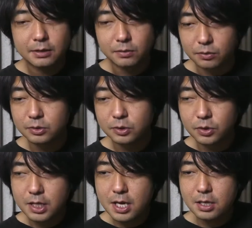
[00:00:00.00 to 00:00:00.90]
うん。そ
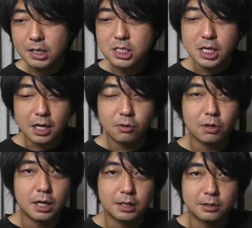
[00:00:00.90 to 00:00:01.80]
れでいいんじゃないの
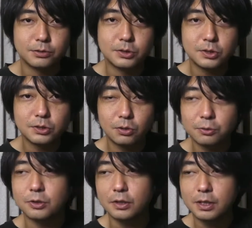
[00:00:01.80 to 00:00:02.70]
かなって普通に
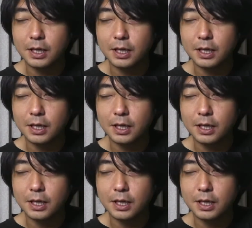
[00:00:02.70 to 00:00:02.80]
思うんだよね。